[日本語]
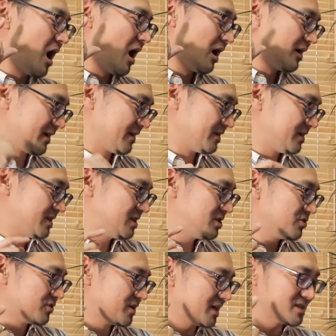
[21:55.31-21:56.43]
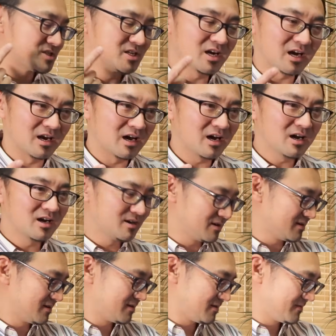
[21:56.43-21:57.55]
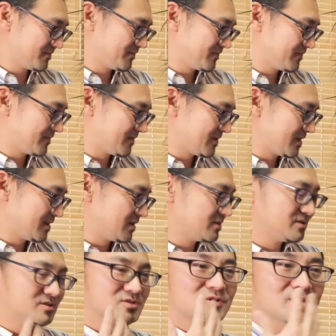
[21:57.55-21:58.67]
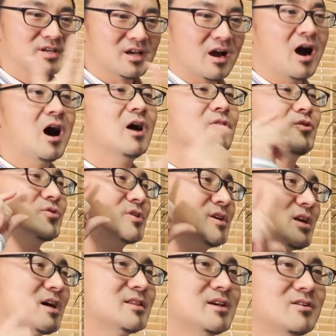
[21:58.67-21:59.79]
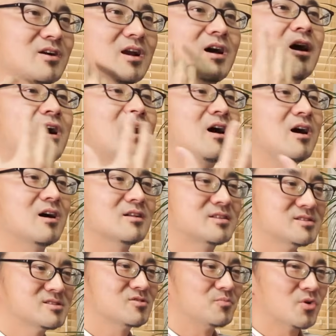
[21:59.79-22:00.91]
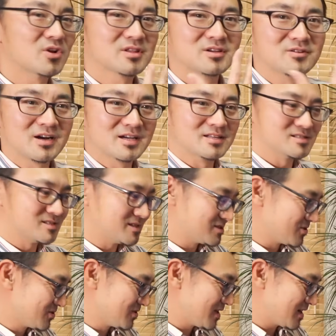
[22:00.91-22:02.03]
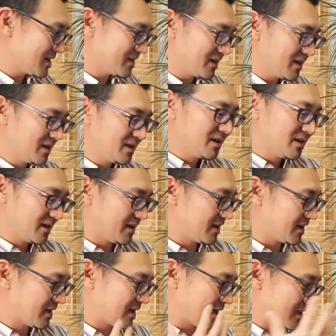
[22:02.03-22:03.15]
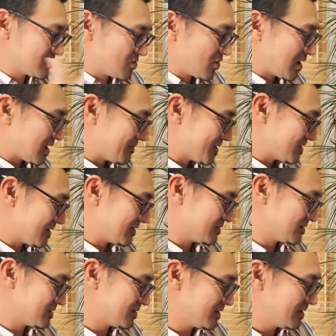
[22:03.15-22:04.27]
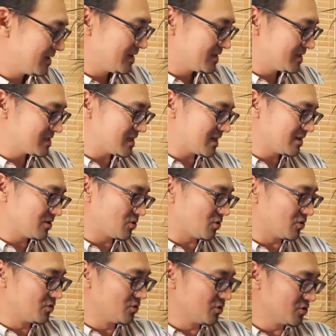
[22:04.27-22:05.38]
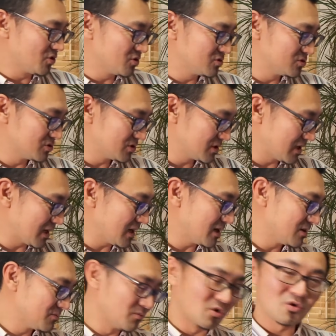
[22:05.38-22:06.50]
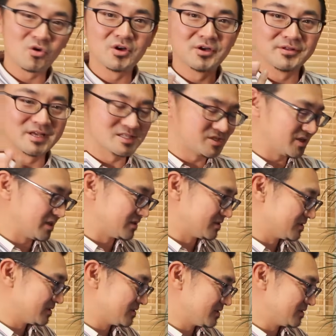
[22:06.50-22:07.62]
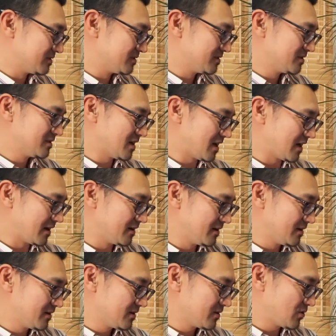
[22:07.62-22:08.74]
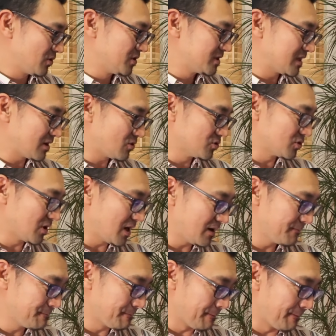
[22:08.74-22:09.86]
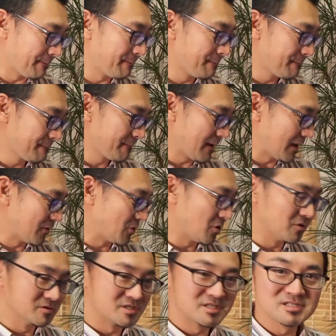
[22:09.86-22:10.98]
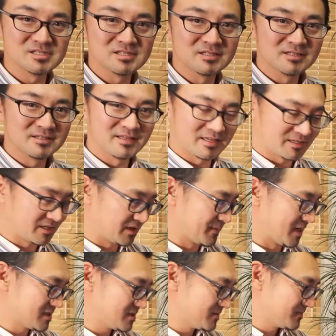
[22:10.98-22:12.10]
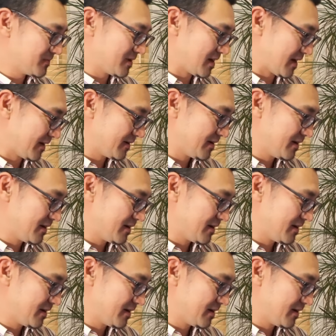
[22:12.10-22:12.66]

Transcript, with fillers: はい、息を逃がしながら、ずっと息が、喉を開いているから、はーってずっと漏れてるわけですね。その中で、えー、発音を絡ませていくっていうね。で、さらに、こう、喉奥からもう声を出していくっていう。はい。こういったことが、うん、あの、本質になってきます。はい。